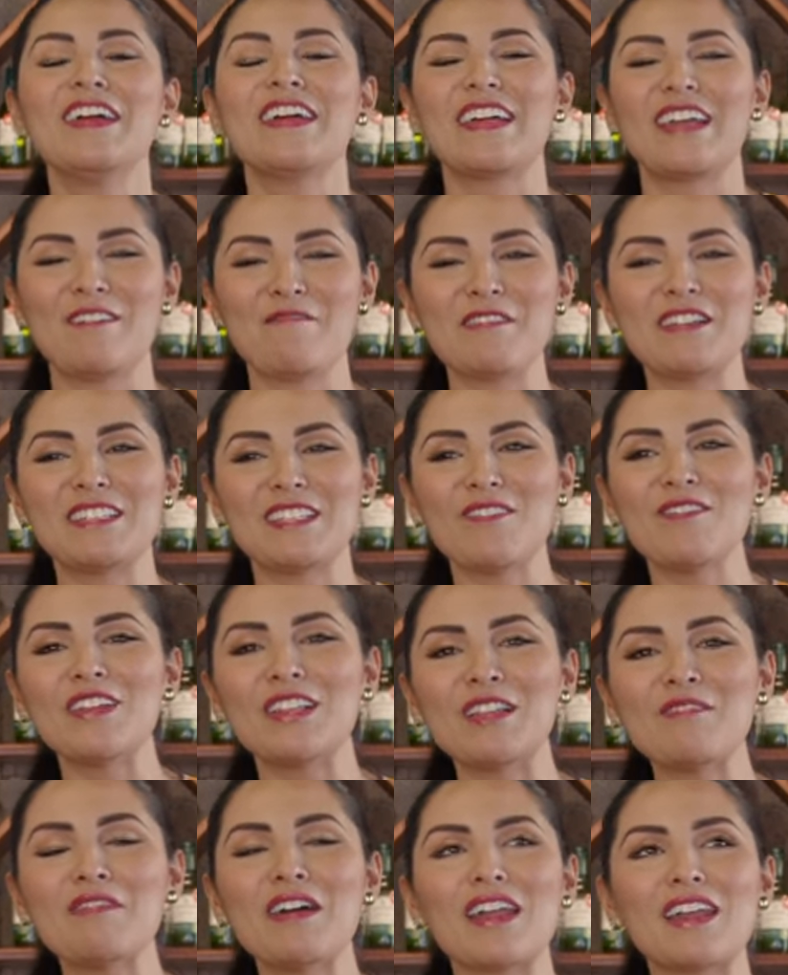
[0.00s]
que
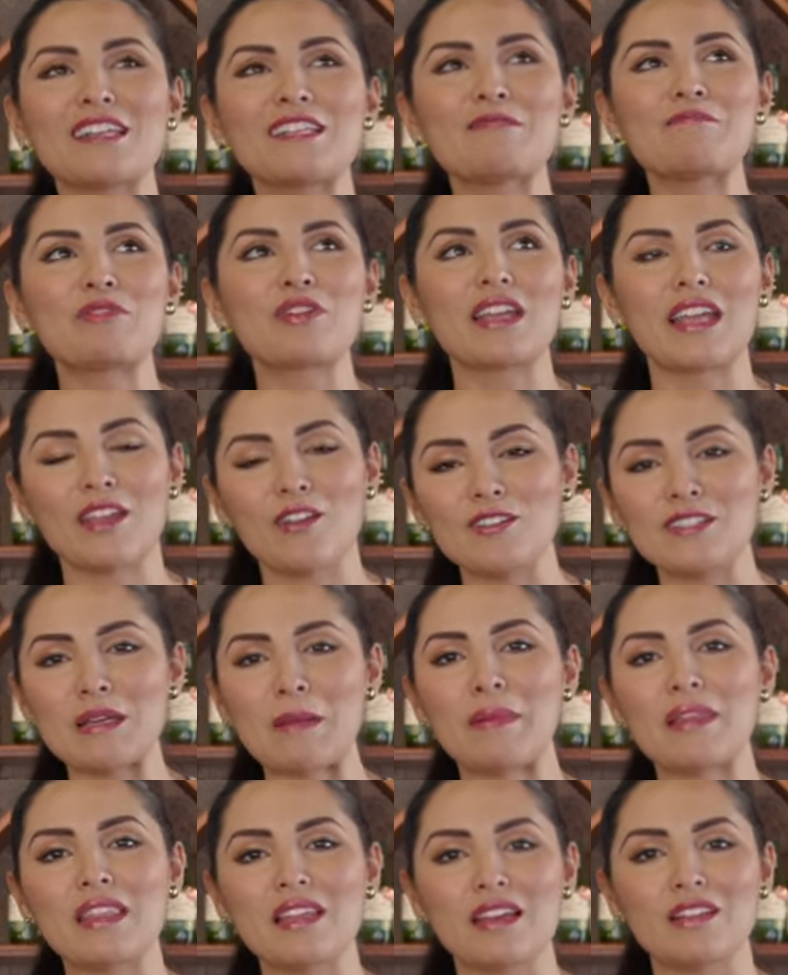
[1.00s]
precisamente me da risa porque yo lo
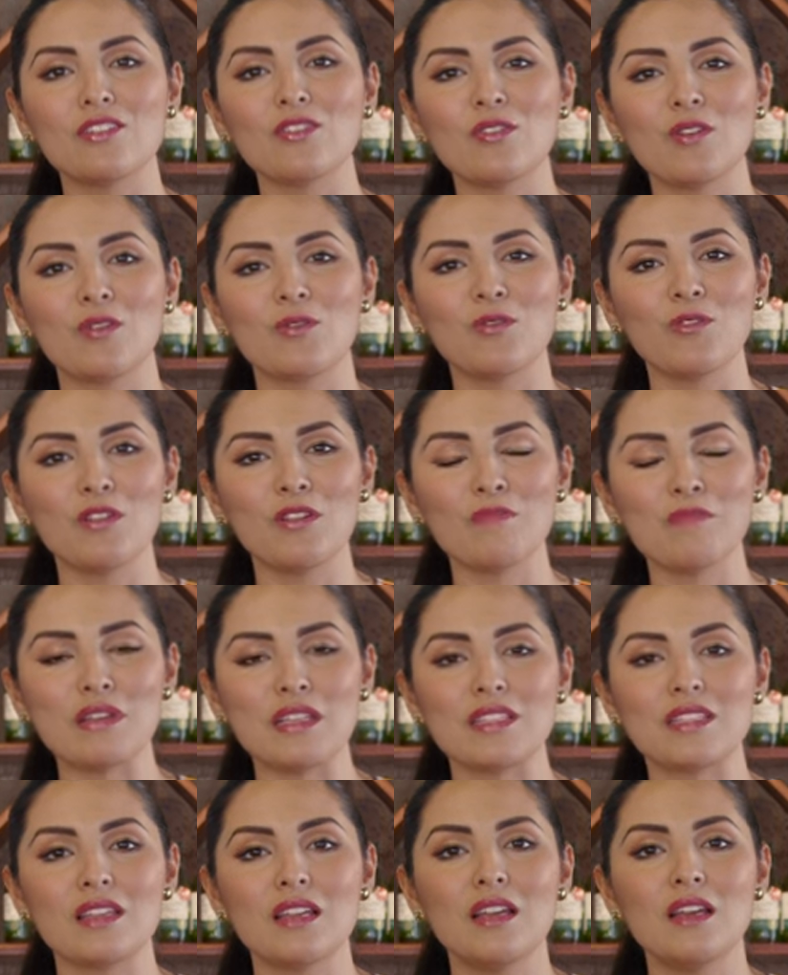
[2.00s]
estaba platicando con uno de
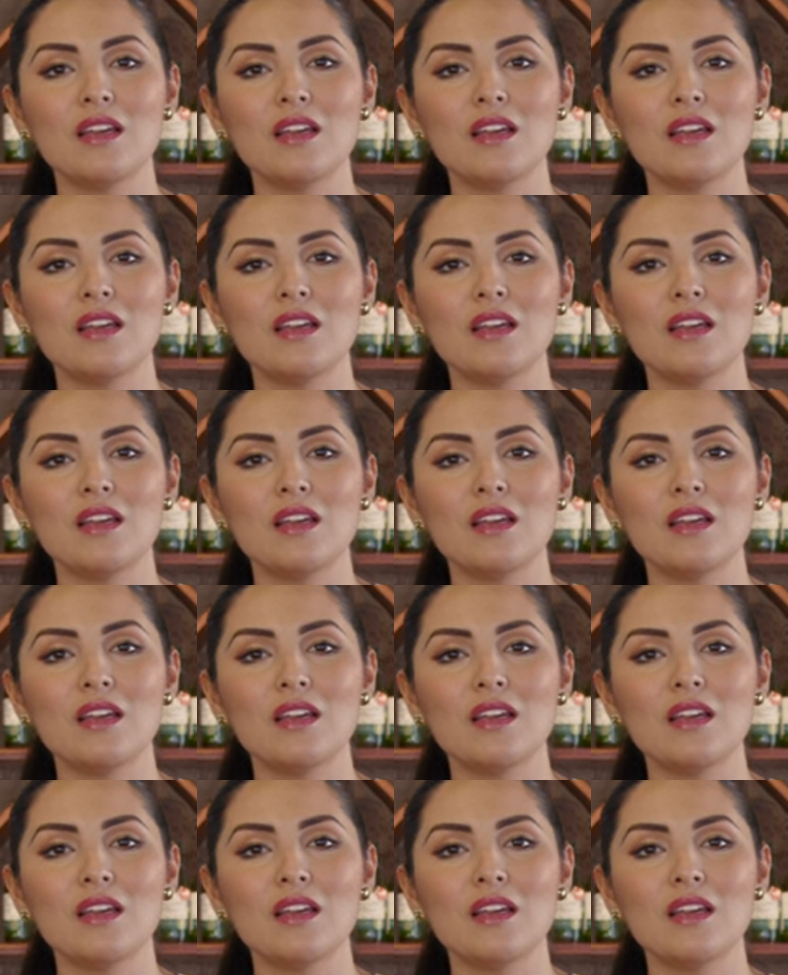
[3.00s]
mis